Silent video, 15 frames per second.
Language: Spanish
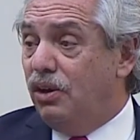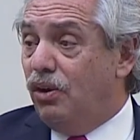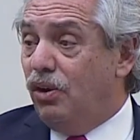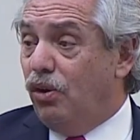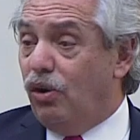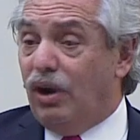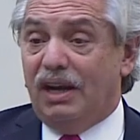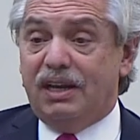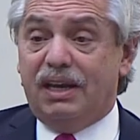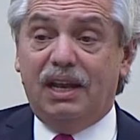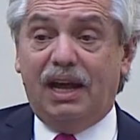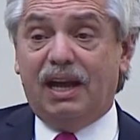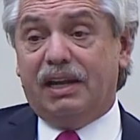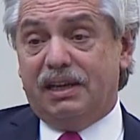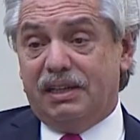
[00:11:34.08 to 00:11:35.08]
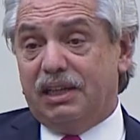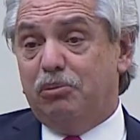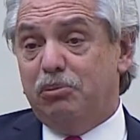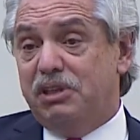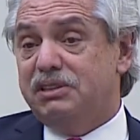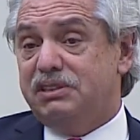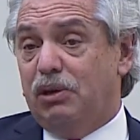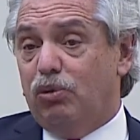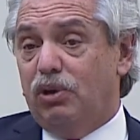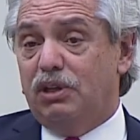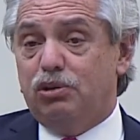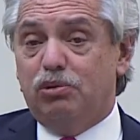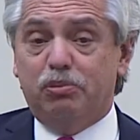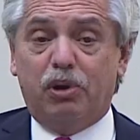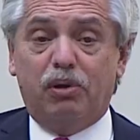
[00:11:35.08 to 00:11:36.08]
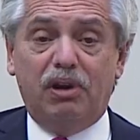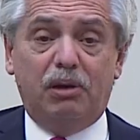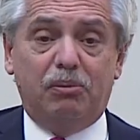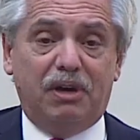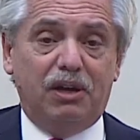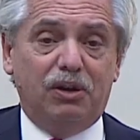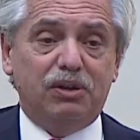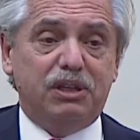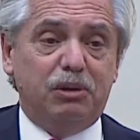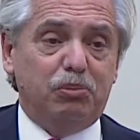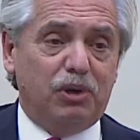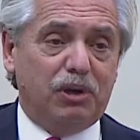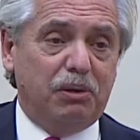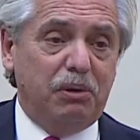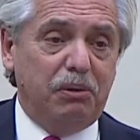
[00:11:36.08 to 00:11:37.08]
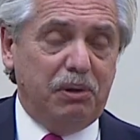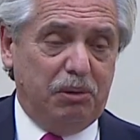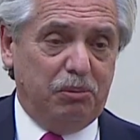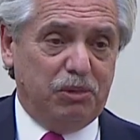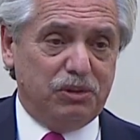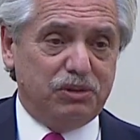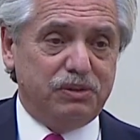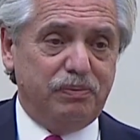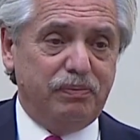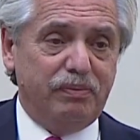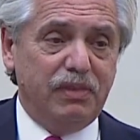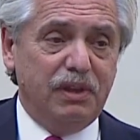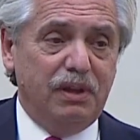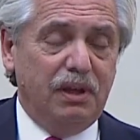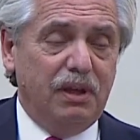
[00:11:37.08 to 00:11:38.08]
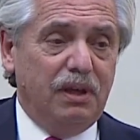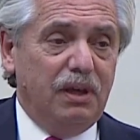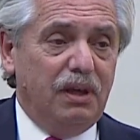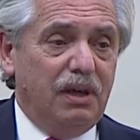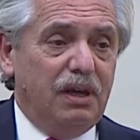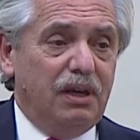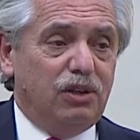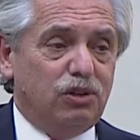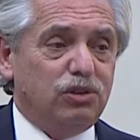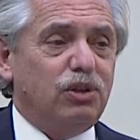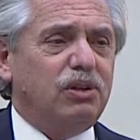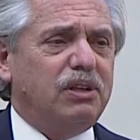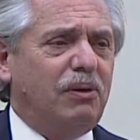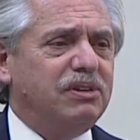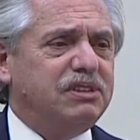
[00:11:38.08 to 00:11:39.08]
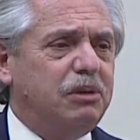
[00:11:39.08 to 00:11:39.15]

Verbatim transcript: o alquilar, que también se ha vuelto un problema en los tiempos que vivimos. Nosotros hemos